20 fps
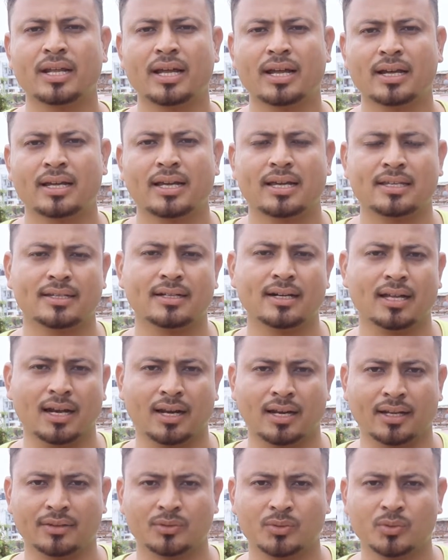टैग कैसे
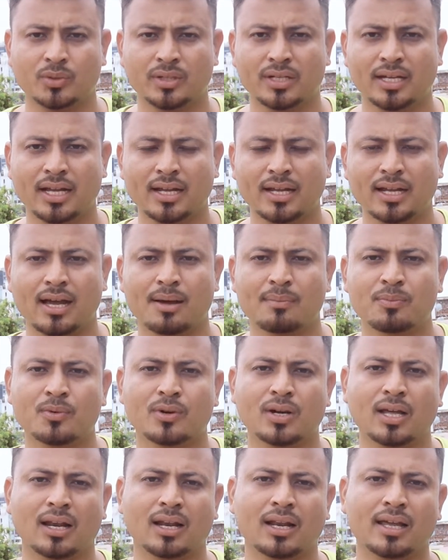डालना है तो टैग आपको
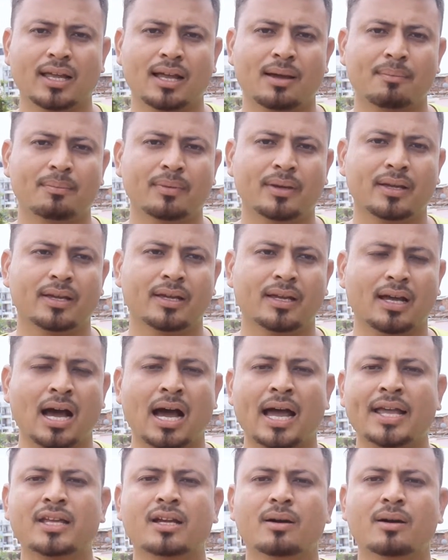डालना है यहाँ पे हाई